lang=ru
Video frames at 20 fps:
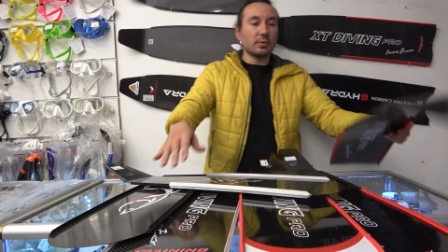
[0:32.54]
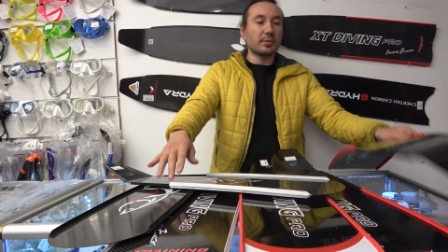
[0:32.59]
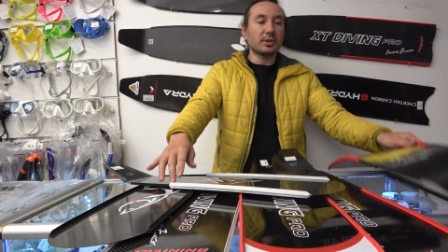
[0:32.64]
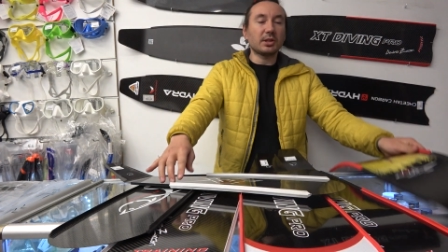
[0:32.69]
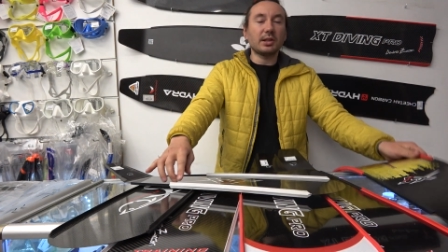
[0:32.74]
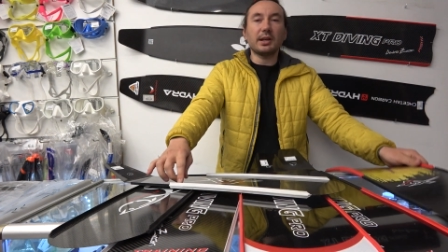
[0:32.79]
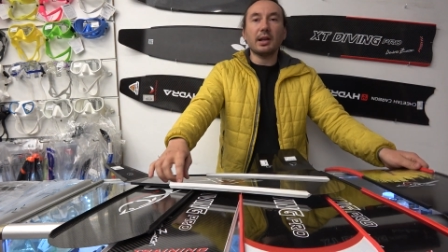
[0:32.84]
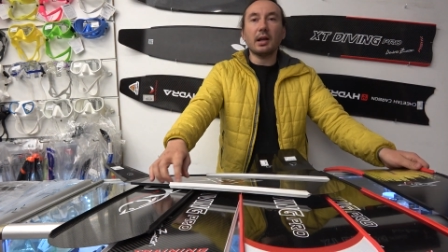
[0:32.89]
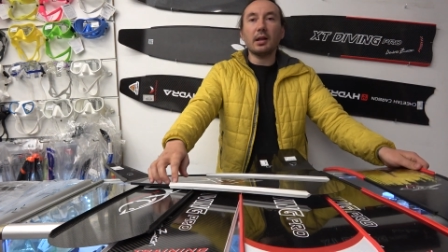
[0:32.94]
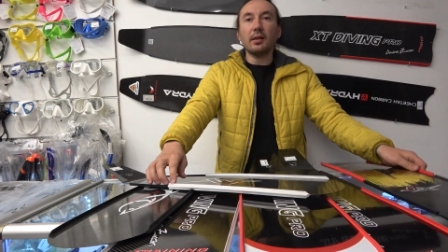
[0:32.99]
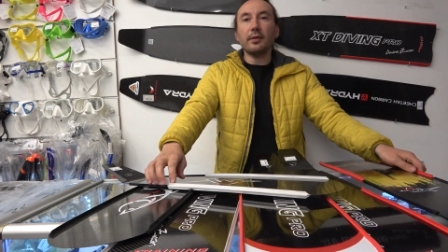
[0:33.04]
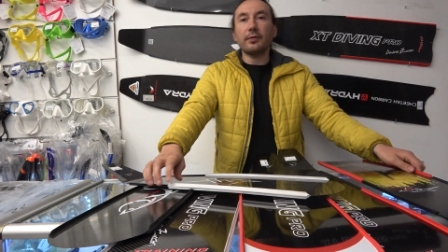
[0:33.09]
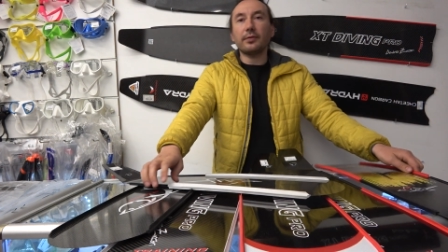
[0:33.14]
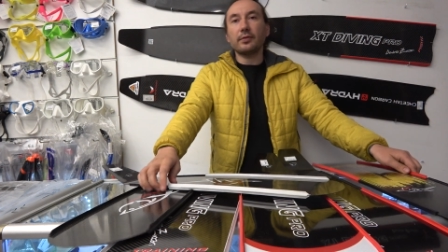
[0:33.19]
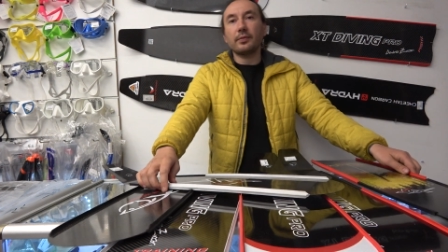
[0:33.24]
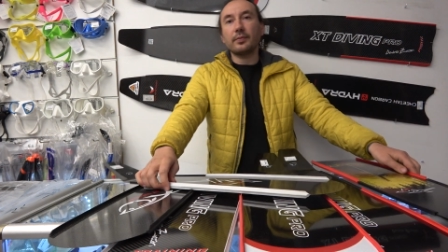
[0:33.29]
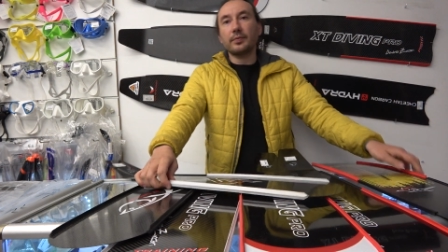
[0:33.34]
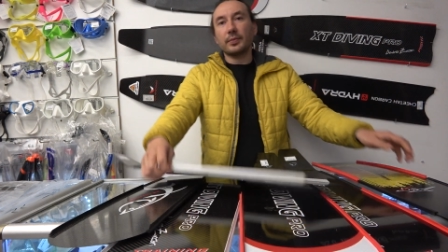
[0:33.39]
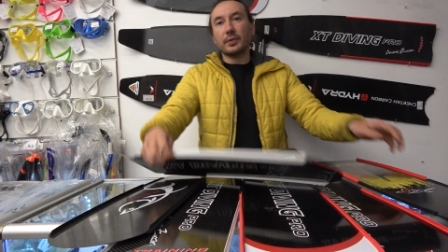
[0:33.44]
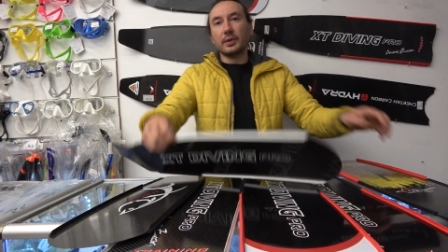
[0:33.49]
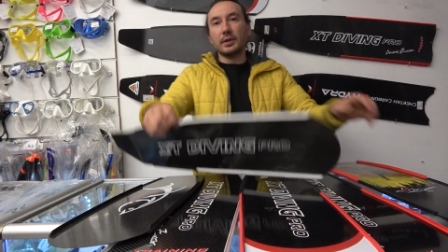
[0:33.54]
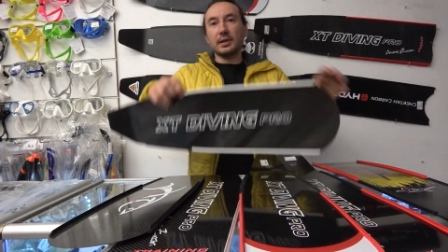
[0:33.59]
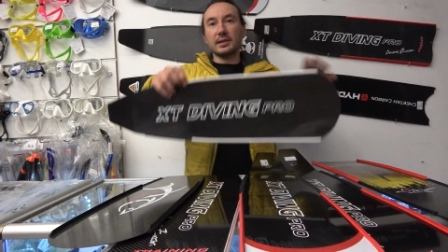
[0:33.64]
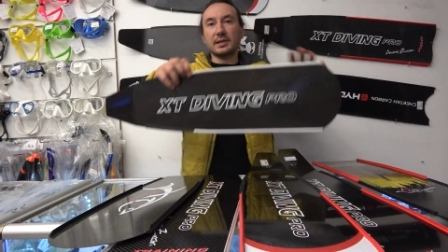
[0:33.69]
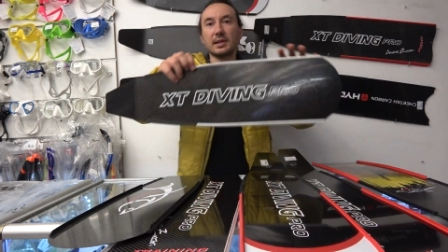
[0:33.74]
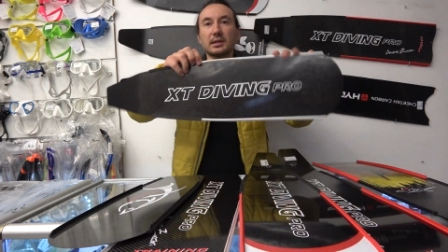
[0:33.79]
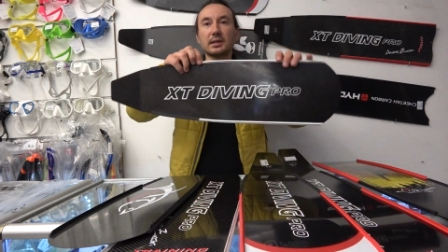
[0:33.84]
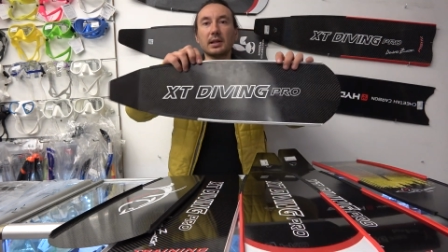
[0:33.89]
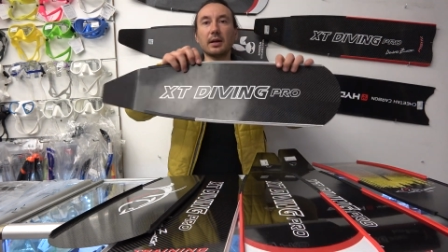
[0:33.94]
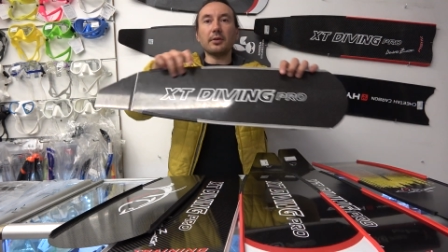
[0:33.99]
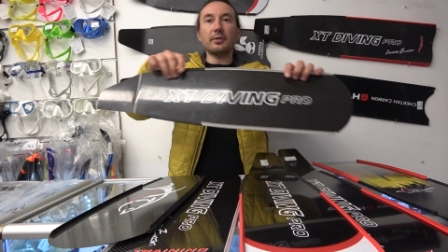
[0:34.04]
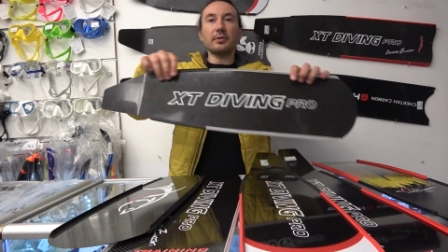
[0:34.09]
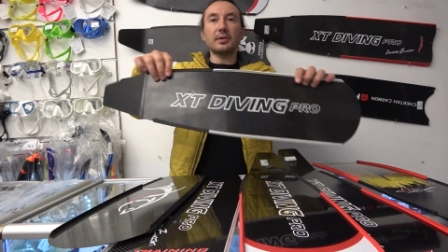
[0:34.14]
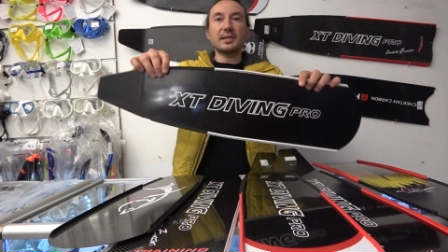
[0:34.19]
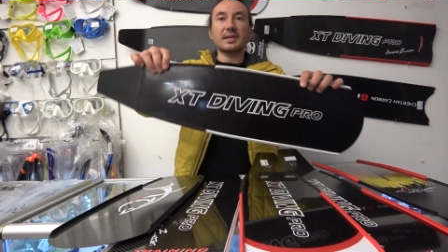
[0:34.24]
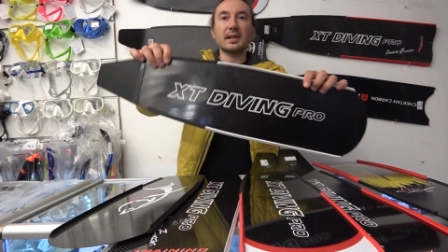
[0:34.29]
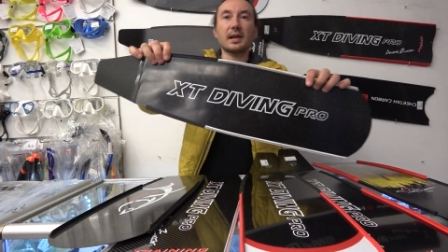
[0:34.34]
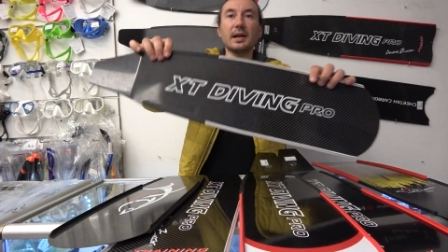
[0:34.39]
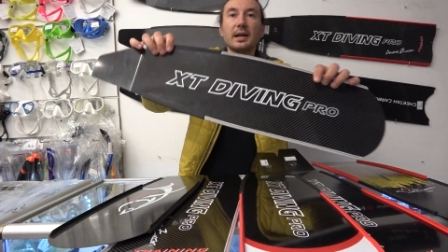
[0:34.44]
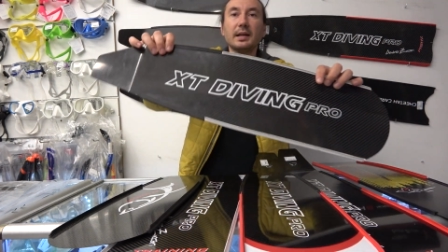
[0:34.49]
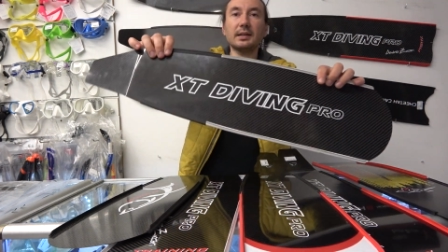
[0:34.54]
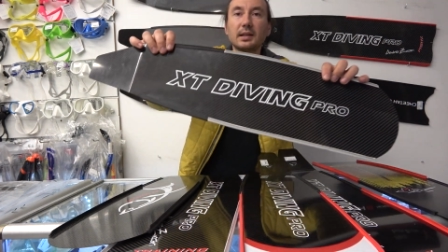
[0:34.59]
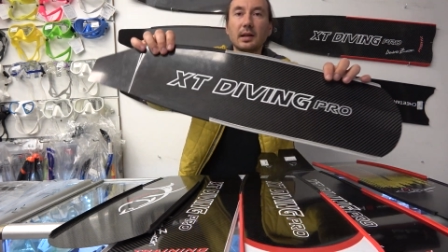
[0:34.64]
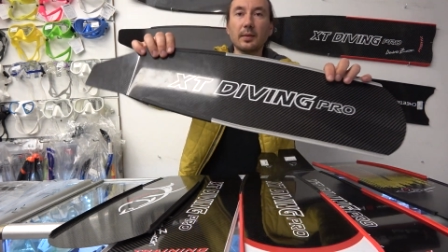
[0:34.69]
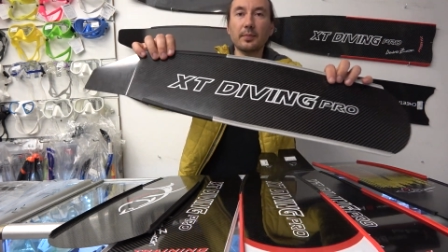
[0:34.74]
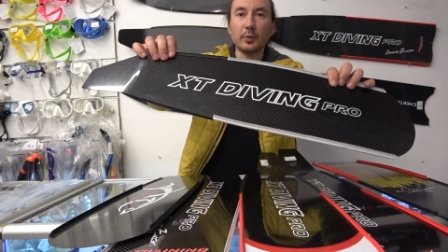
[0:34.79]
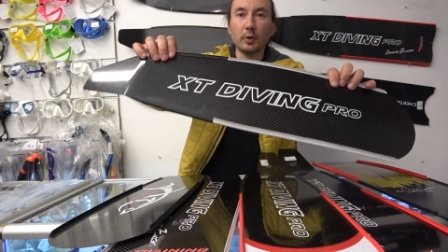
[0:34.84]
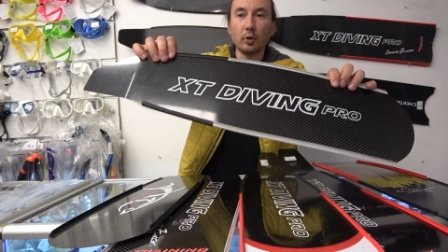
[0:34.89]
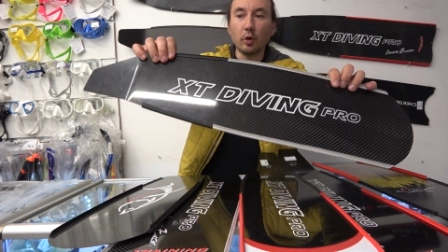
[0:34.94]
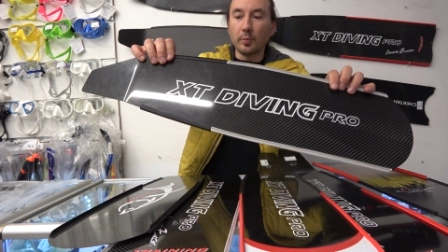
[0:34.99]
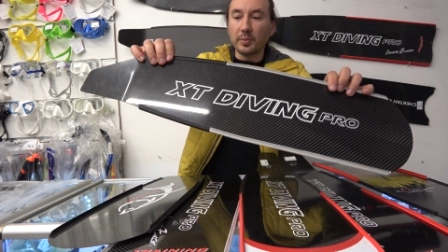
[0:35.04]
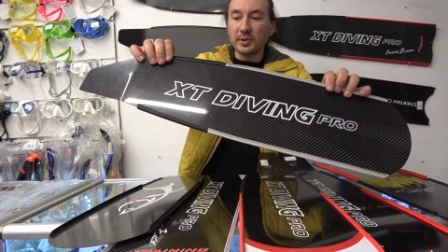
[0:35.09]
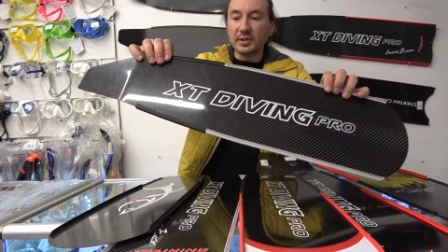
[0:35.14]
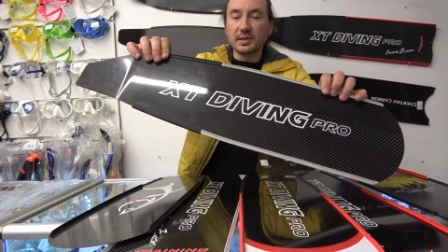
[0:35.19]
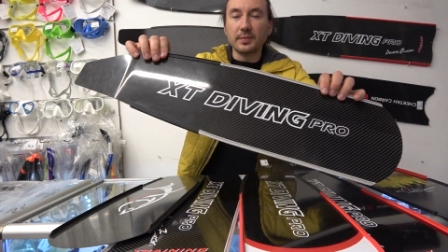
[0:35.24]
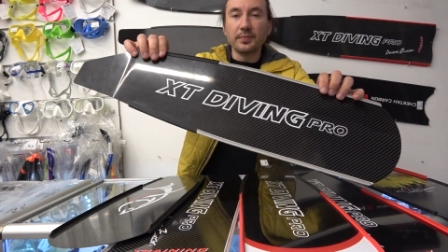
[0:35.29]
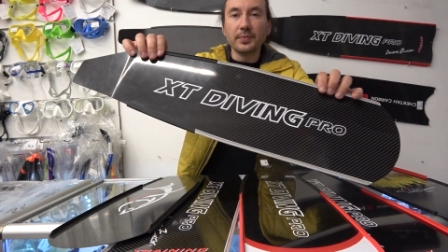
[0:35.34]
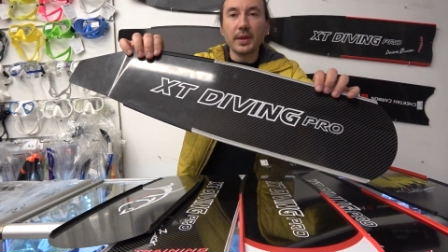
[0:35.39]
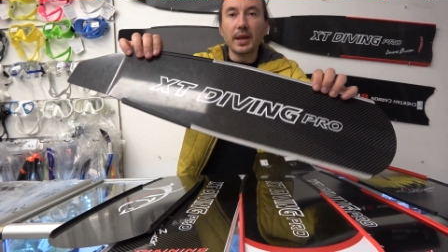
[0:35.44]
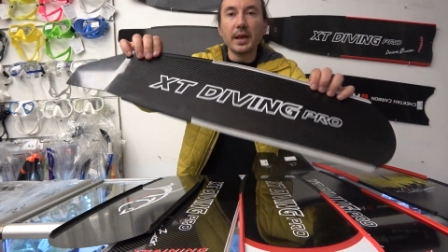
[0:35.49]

материалов изготавливается эта лопасть.